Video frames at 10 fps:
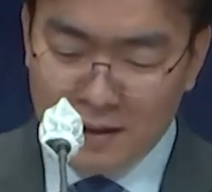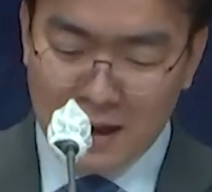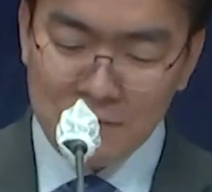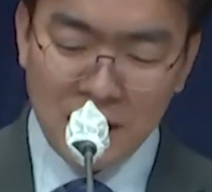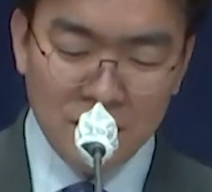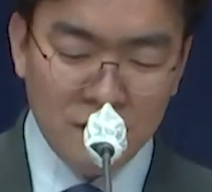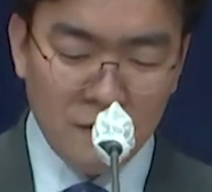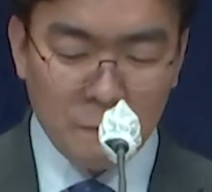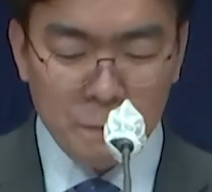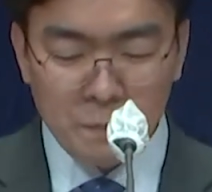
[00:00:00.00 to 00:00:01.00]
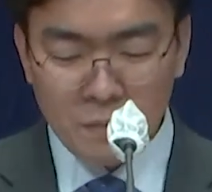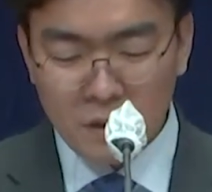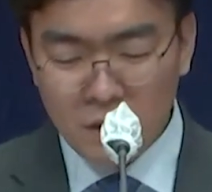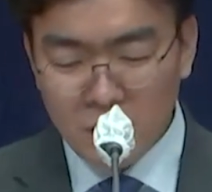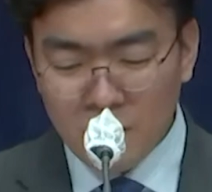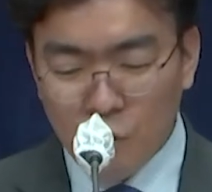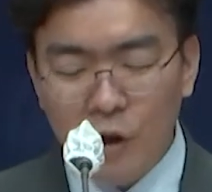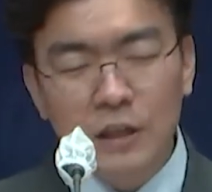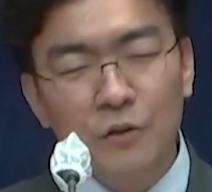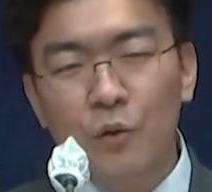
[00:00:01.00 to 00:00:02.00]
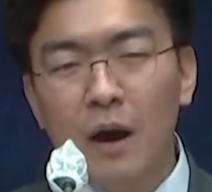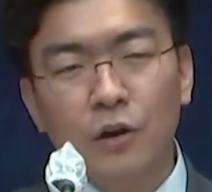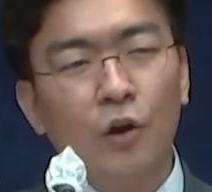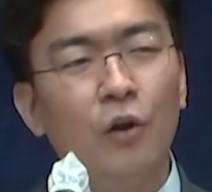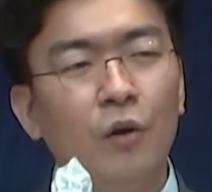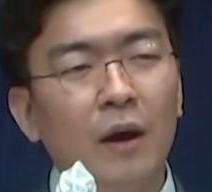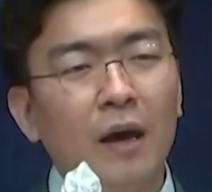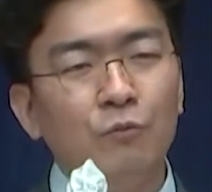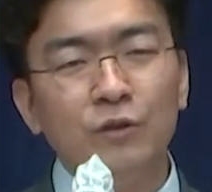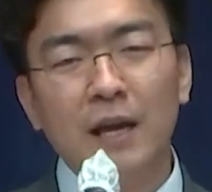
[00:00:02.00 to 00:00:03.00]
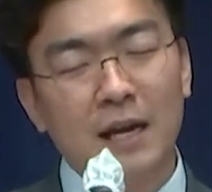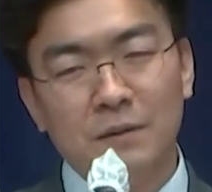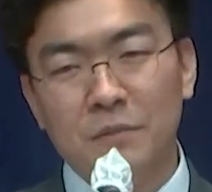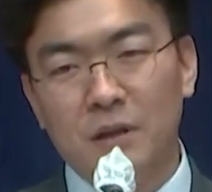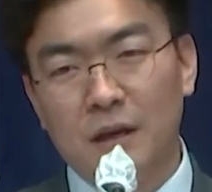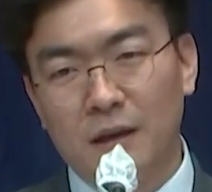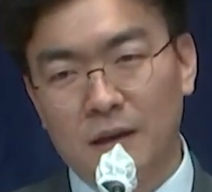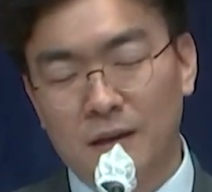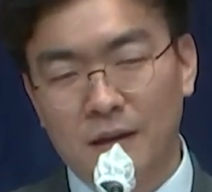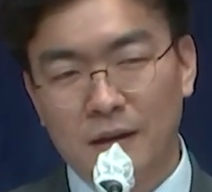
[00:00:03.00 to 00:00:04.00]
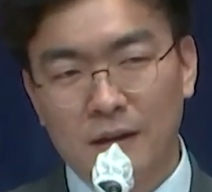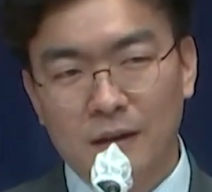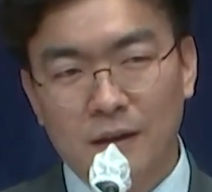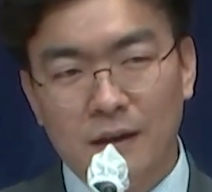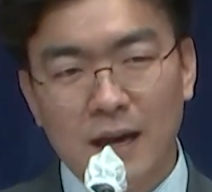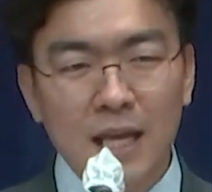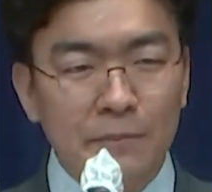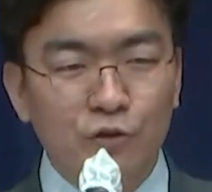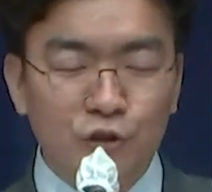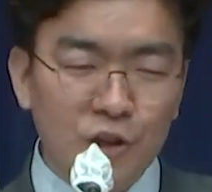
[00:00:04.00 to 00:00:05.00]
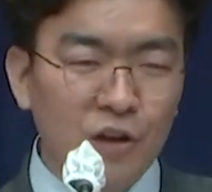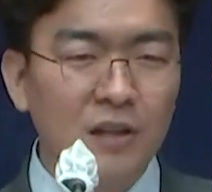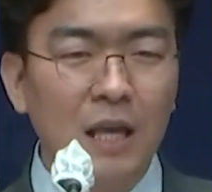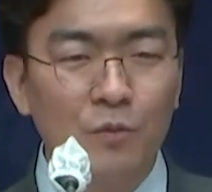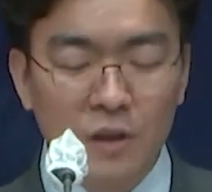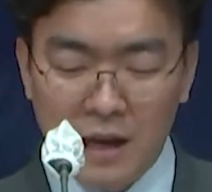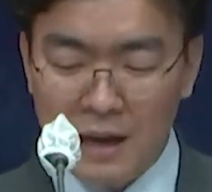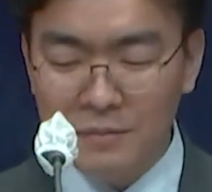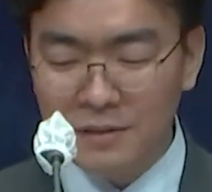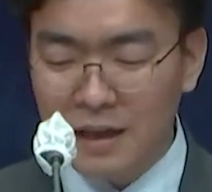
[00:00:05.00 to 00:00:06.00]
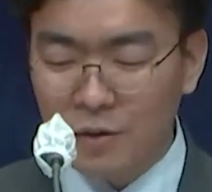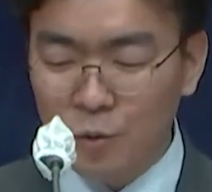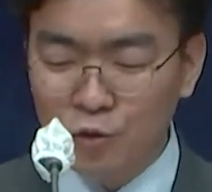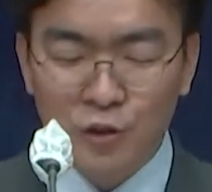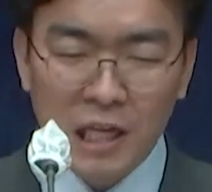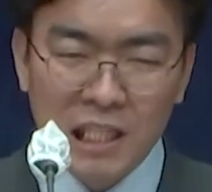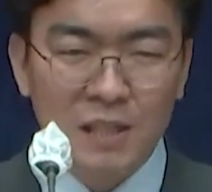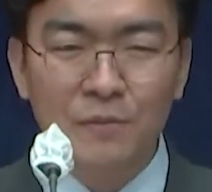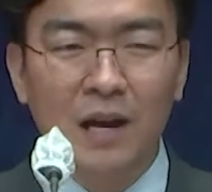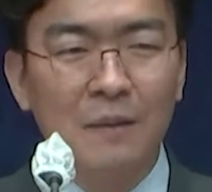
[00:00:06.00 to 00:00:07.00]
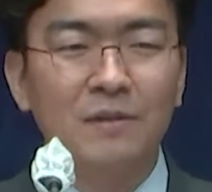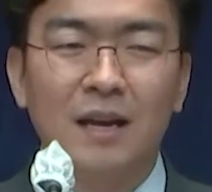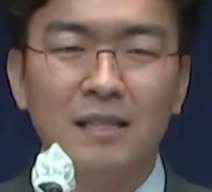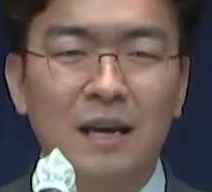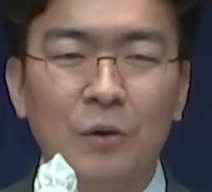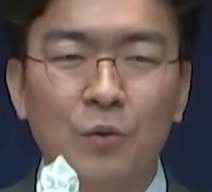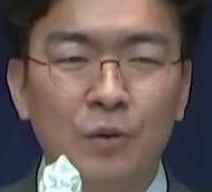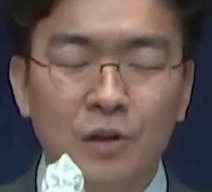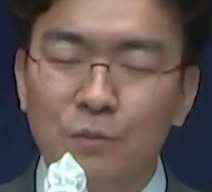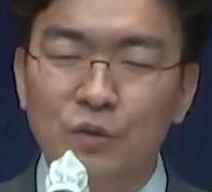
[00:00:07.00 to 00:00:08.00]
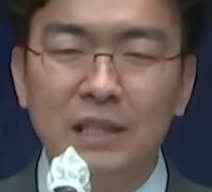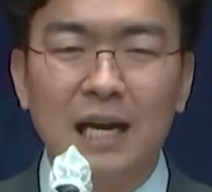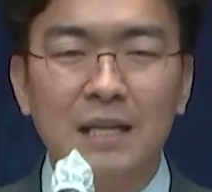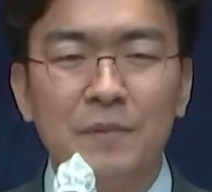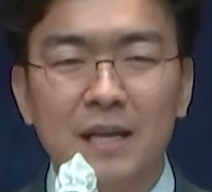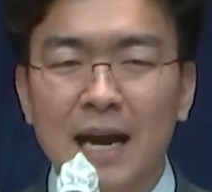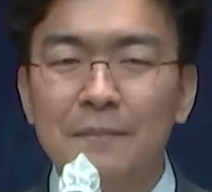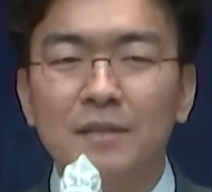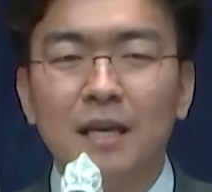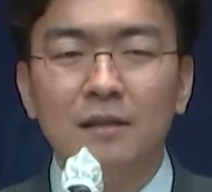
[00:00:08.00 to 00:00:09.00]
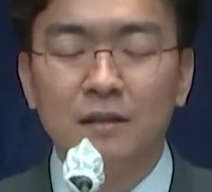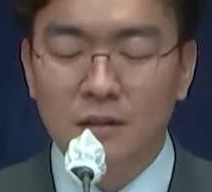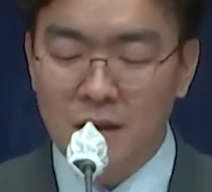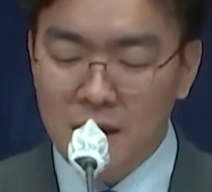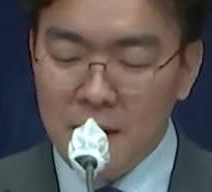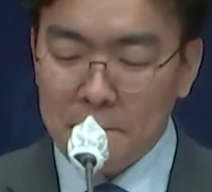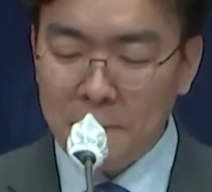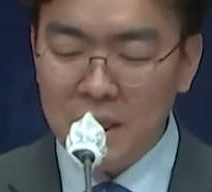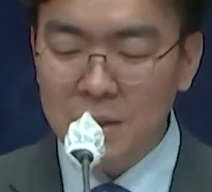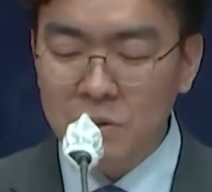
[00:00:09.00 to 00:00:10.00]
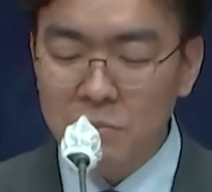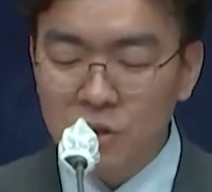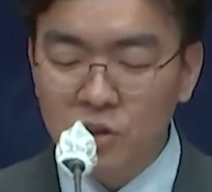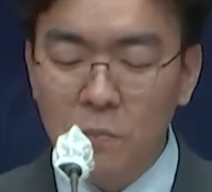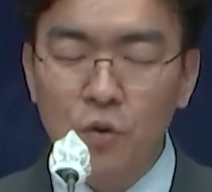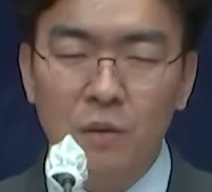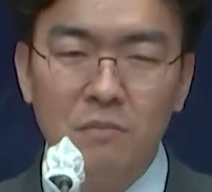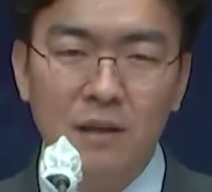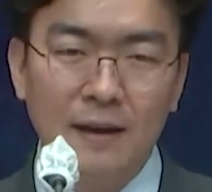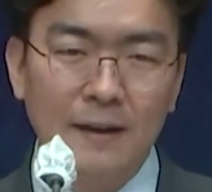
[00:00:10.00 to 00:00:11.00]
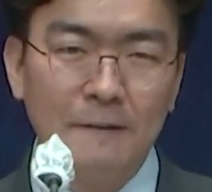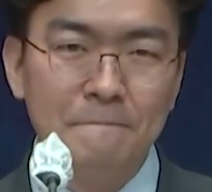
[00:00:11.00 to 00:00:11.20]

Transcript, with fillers: 감사는 원인과 결과의 문제가 아닙니다. 하나님이 주셨기 때문에 감사하고 주지 않으시면 감사하지 않고 그런 문제가 아닙니다. 감사는 믿음이며 선포입니다.